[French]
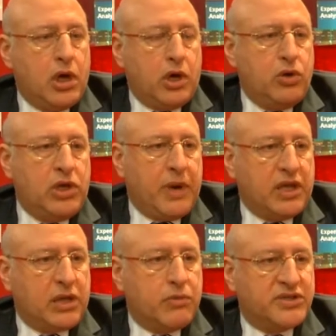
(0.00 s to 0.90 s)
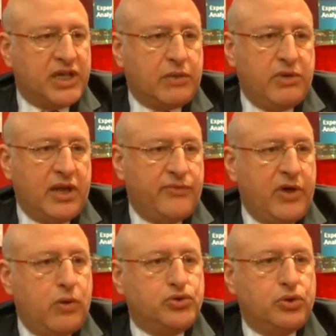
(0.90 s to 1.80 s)
réunit pratiquement 5000
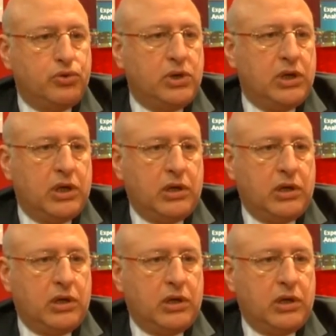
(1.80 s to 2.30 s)
affaires aujourd'hui